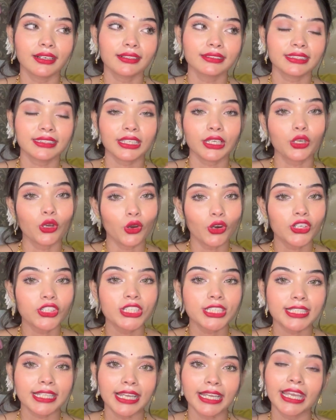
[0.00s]
যাতে
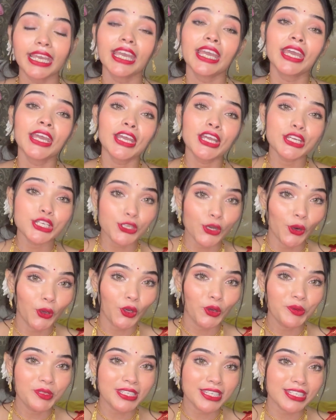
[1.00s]
গর্জেস লাগে
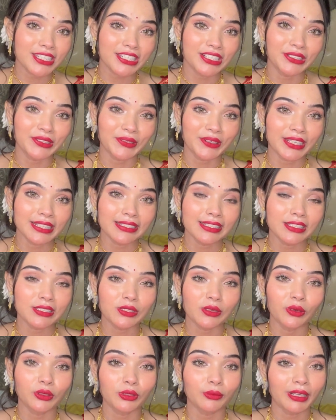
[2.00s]
সেরকমই চেষ্টা করেছি
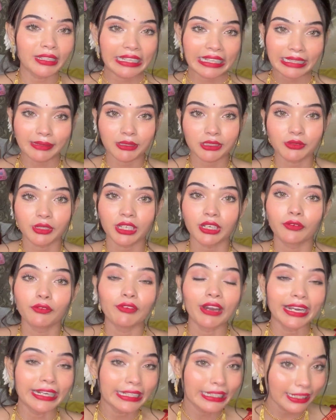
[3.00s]
সো তোমরা দেখতে পাচ্ছ এখানে
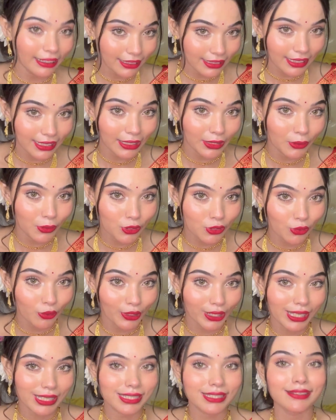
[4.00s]
হোয়াইট কাজল ইউজ
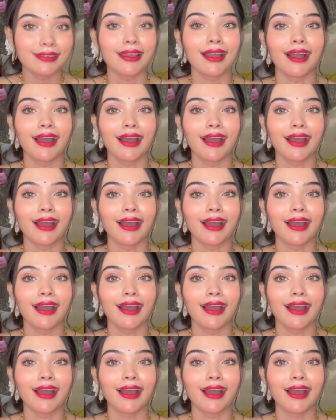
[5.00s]
করেছি